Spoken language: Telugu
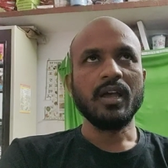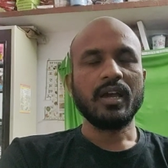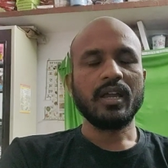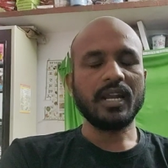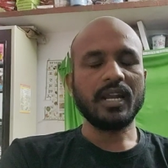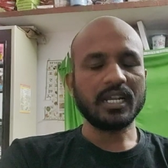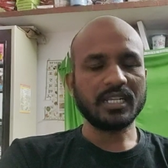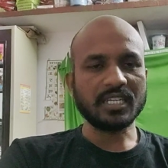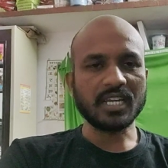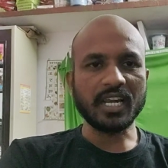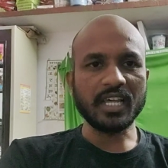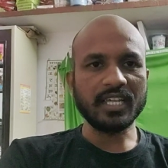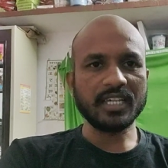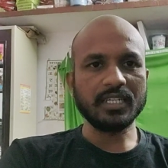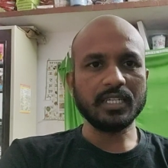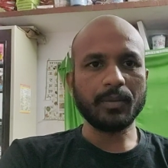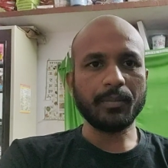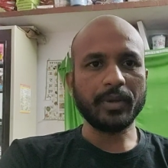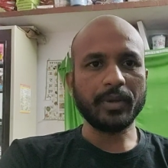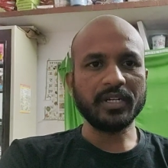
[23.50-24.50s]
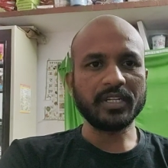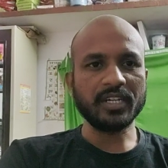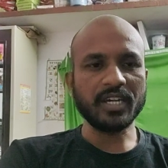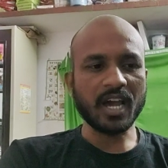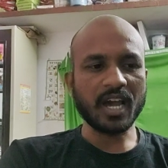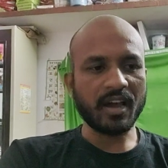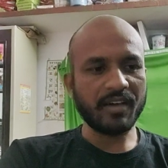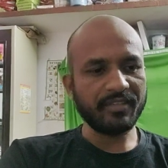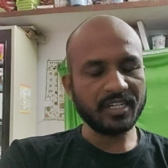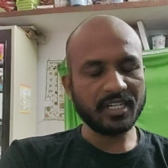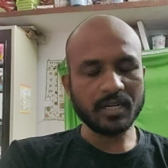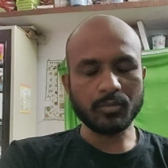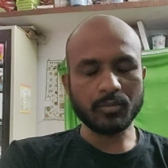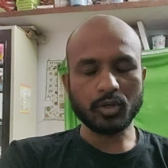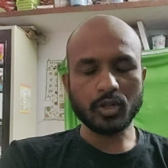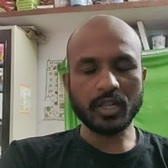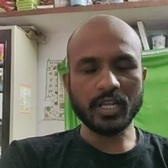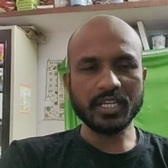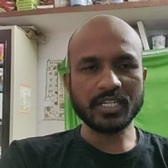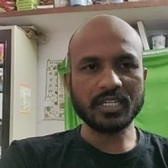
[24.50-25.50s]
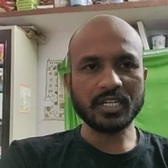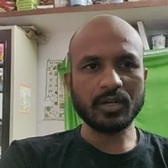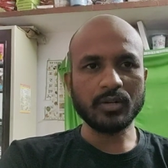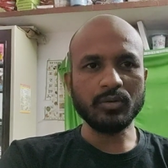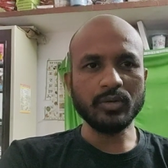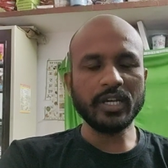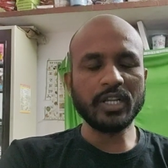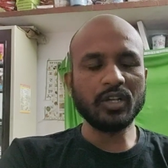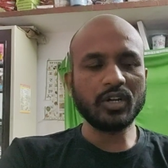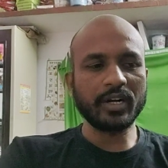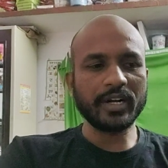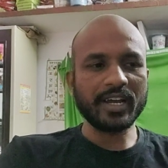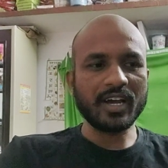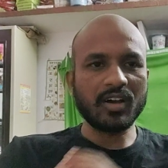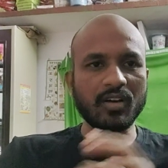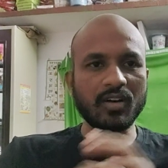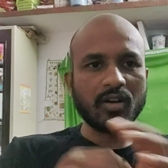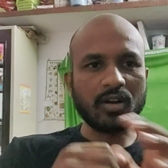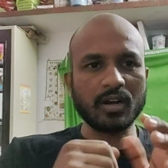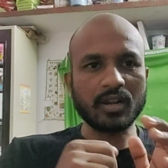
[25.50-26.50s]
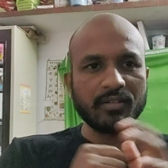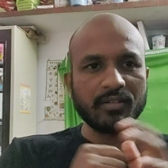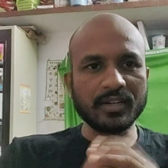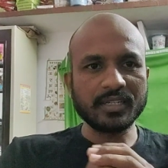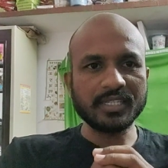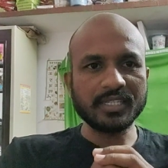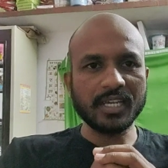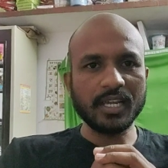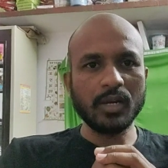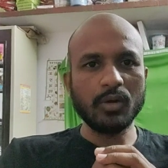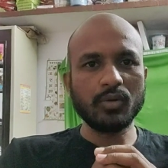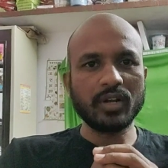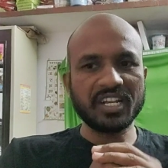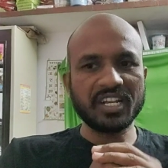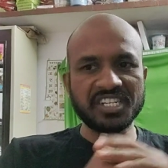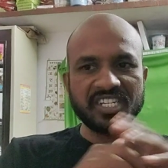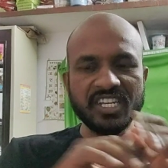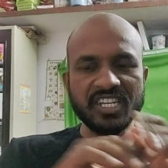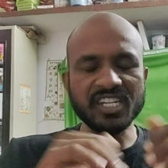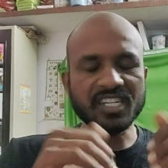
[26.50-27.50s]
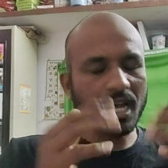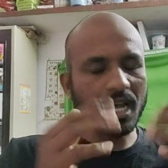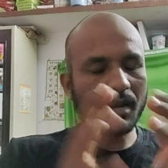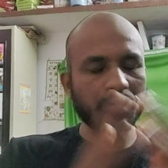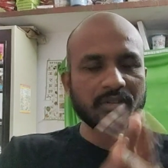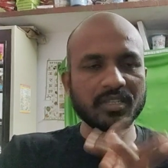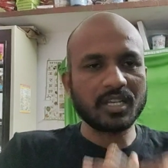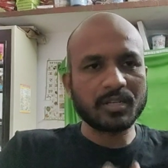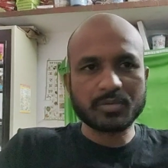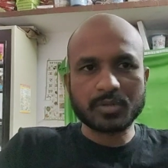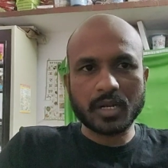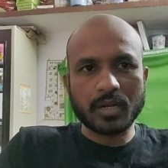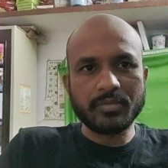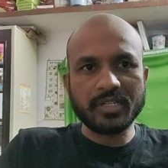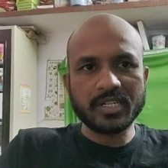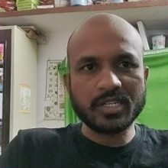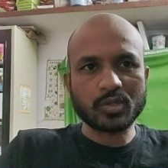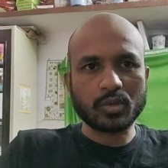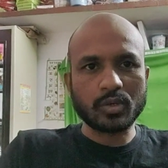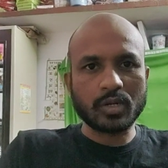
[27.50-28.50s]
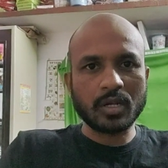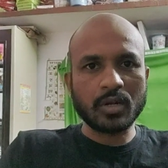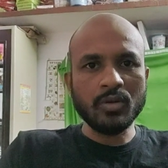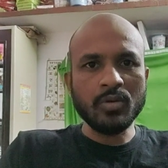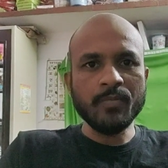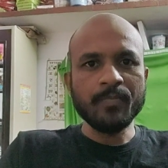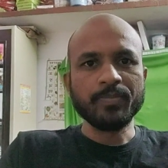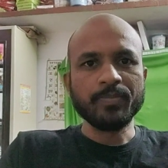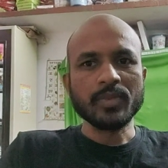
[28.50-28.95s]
నచ్చలేదని చెప్పేసి ఆ విషయం వదిలేసినాను ఎందుకంటే ఆ కాంట్రవర్సీలు నచ్చి చాలామంది సబ్స్క్రైబ్ చేసుకున్నారు